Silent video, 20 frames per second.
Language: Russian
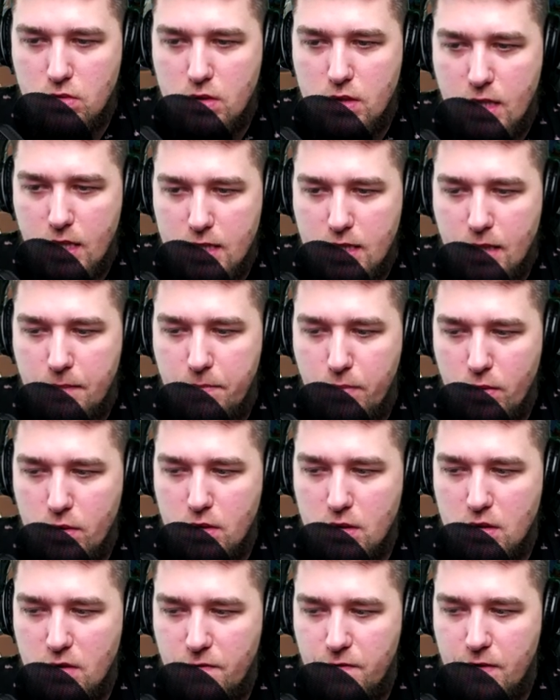я так
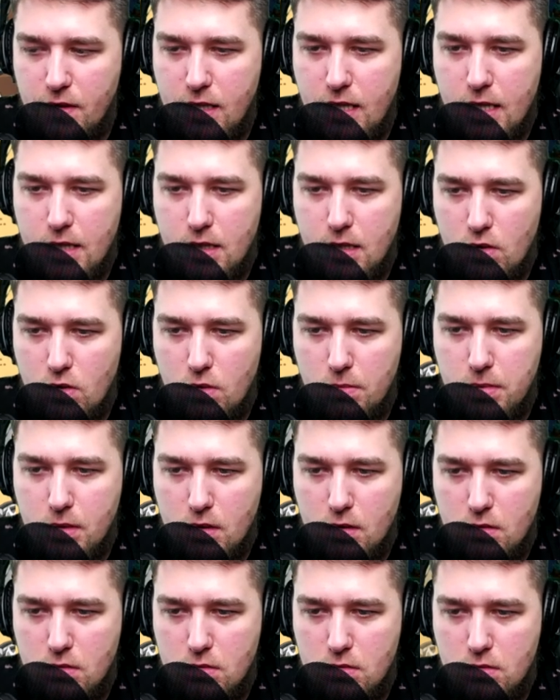понял, дофига
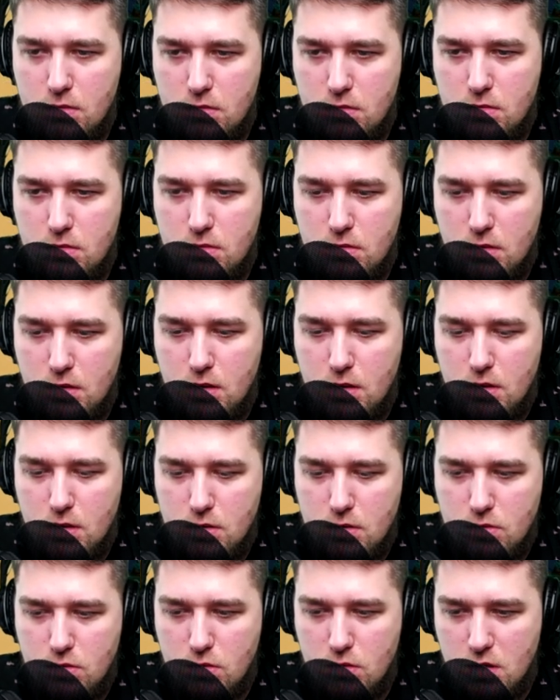коробок.
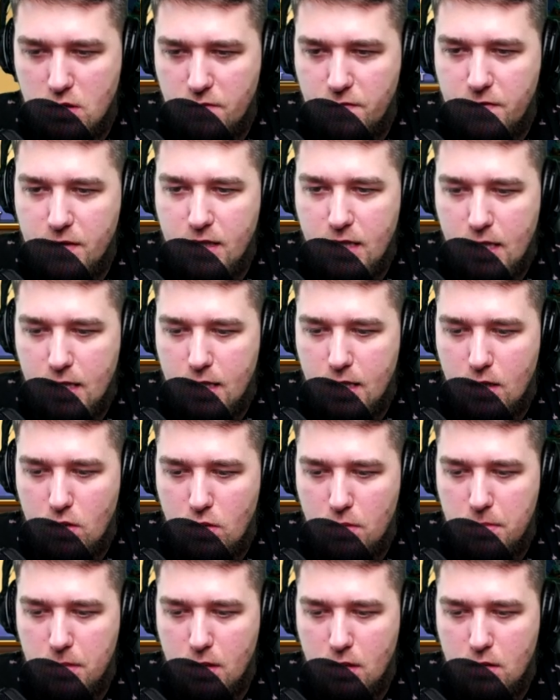Тут дофига
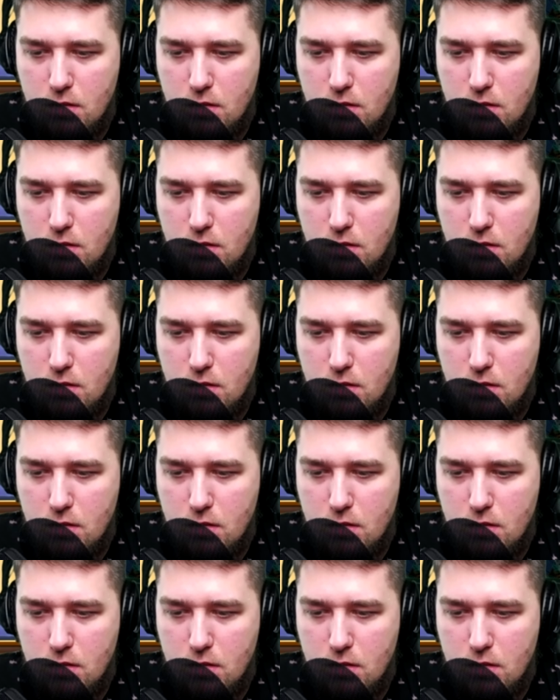коробок.